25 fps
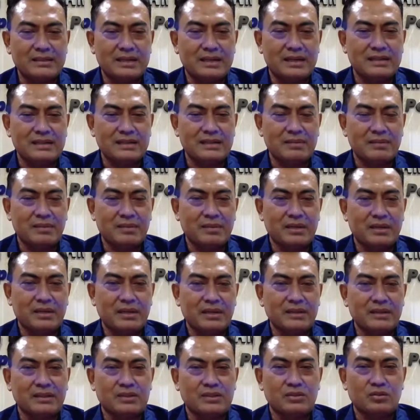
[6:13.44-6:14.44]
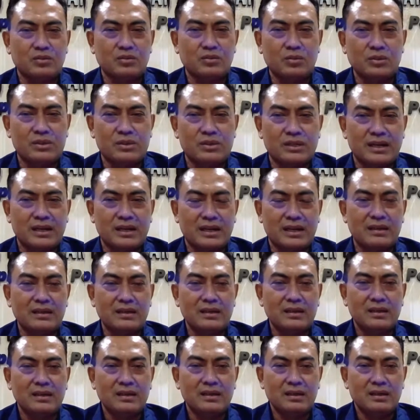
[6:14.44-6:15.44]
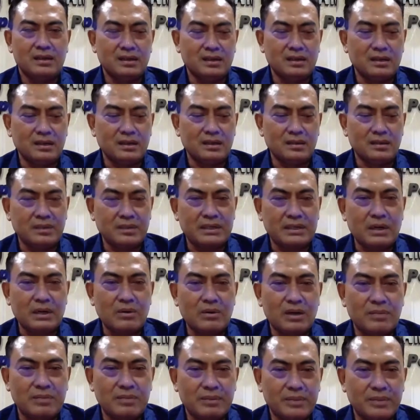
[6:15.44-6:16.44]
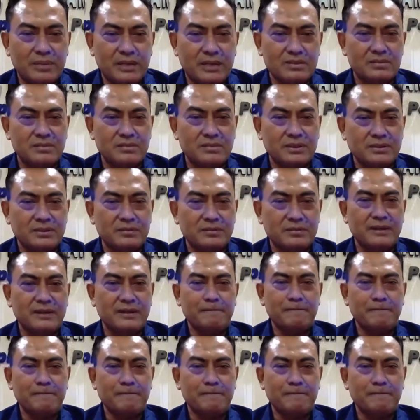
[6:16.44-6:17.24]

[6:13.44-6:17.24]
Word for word: jangan sampai mereka terjerumus dengan Eh, pergaulan bebas, begitu mbak?